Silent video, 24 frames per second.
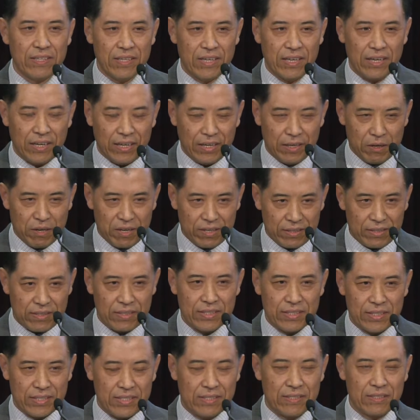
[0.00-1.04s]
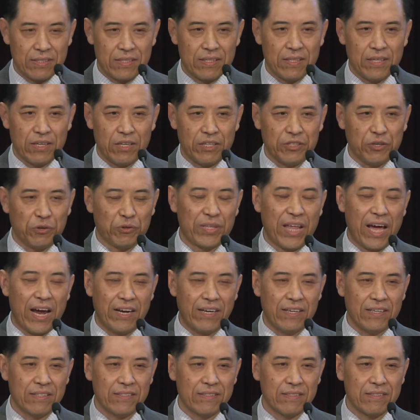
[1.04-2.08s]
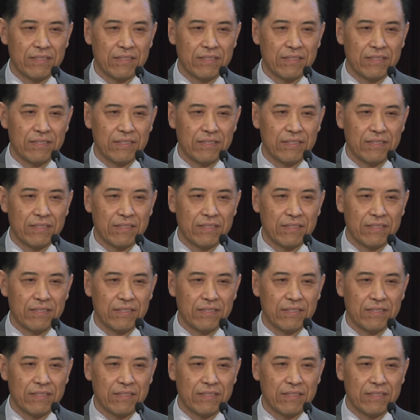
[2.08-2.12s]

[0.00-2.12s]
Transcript: 和犹太人。